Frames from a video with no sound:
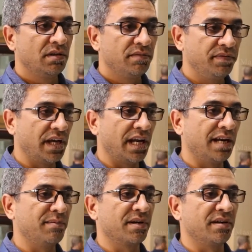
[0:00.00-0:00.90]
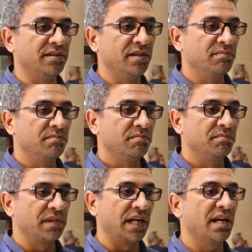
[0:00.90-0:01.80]
في العالم القديم
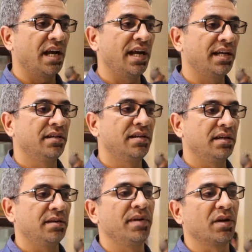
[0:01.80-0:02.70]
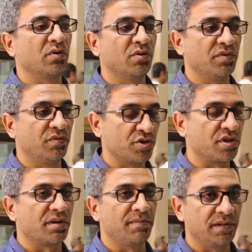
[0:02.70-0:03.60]
ترجع لعهد الملك خوفو في
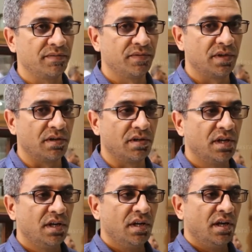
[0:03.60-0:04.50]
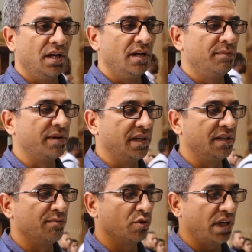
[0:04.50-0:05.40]
الاسره الرابعه.
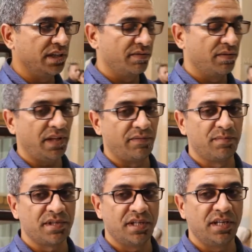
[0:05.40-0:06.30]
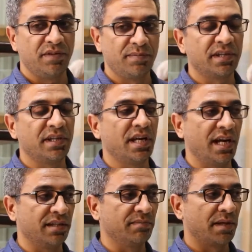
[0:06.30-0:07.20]
البرديات اللي موجوده عندنا في المتحف المصري هنا في
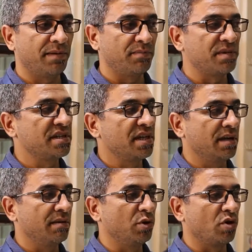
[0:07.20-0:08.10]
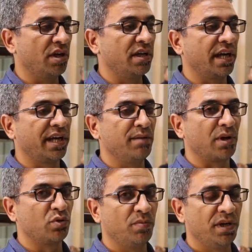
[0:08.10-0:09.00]
برديه اقدم طبعا بس هي بيقال انها غير
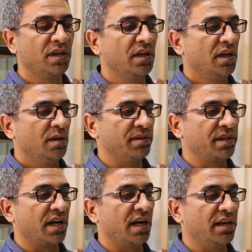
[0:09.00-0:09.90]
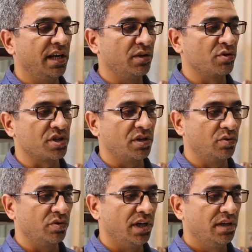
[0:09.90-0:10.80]
مكتوبه بترجع لنهايه الاسره
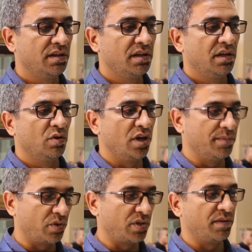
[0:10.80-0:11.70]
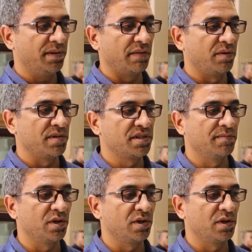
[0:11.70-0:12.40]
الاولى وهي معروضه في المتحف المصري